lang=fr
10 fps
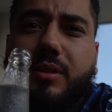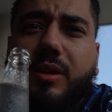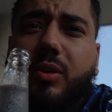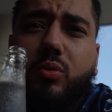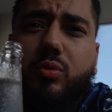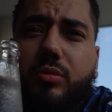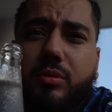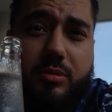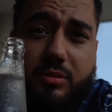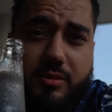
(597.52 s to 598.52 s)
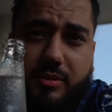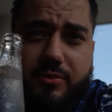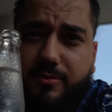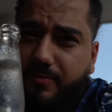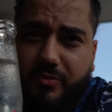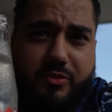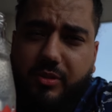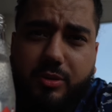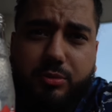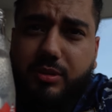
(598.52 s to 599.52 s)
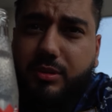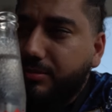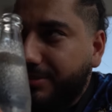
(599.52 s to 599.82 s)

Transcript: un goût. Euh, venez goûter.